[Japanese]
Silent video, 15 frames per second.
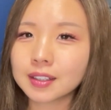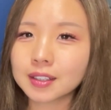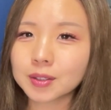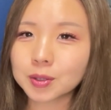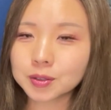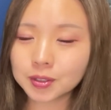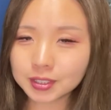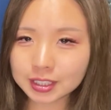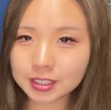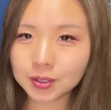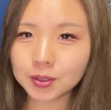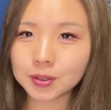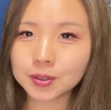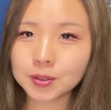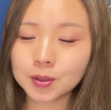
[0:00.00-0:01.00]
今年
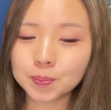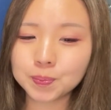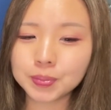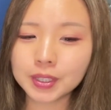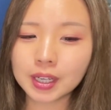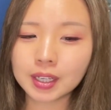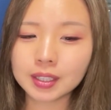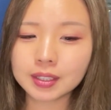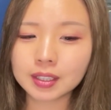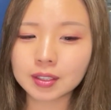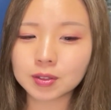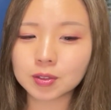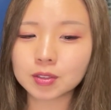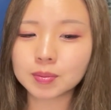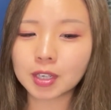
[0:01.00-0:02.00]
のトップハンデ
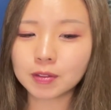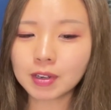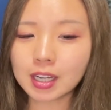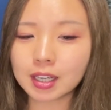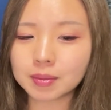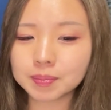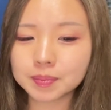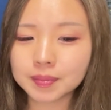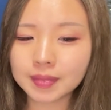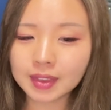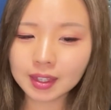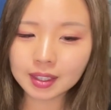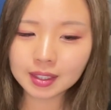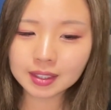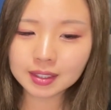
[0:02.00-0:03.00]
の馬は
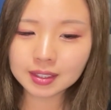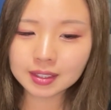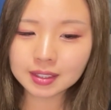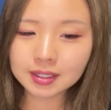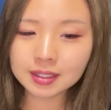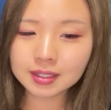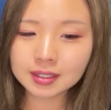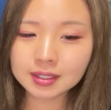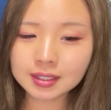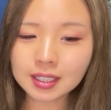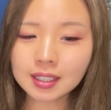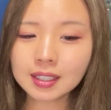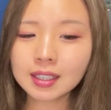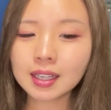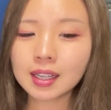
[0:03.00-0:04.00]

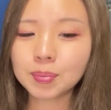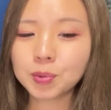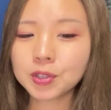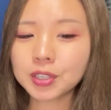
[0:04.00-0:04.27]
サンレイポ